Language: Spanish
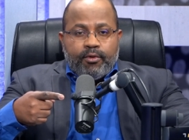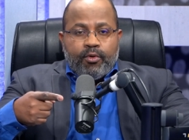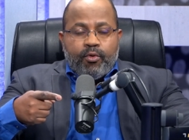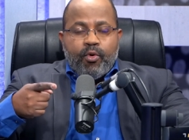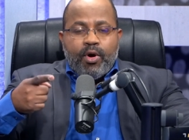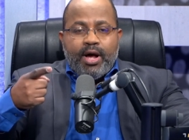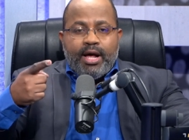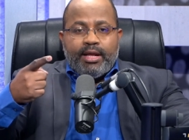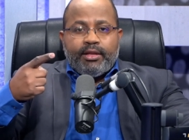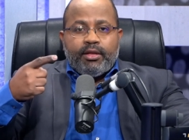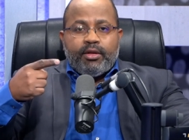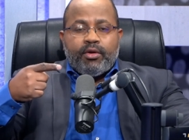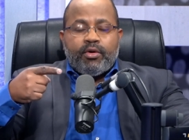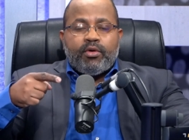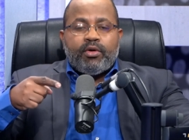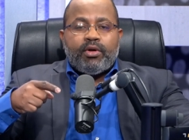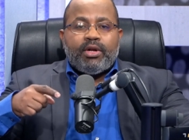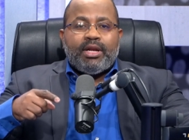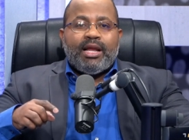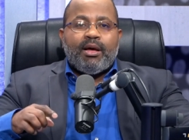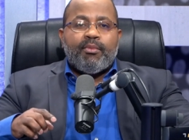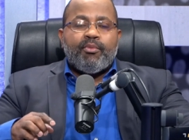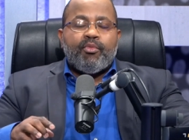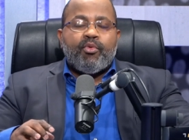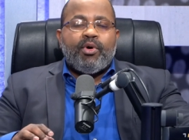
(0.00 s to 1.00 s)
cuando
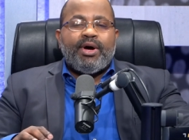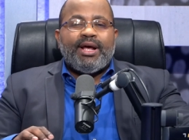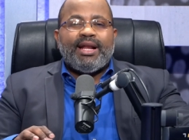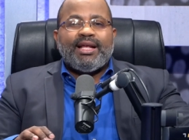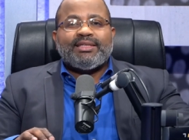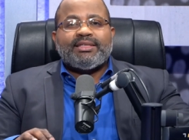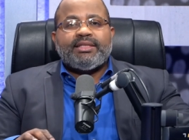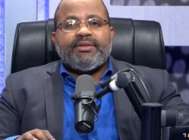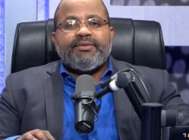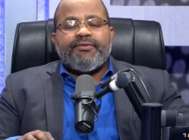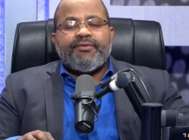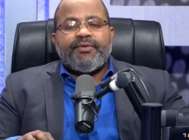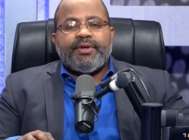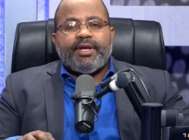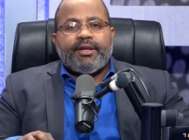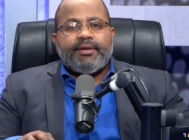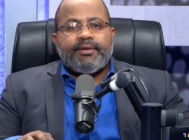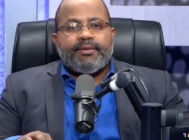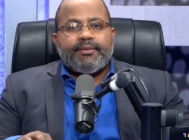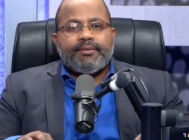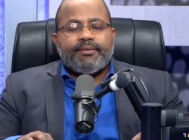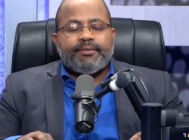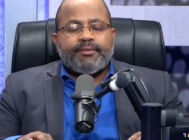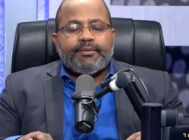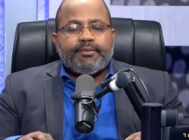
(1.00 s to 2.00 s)
la mujer es infiel.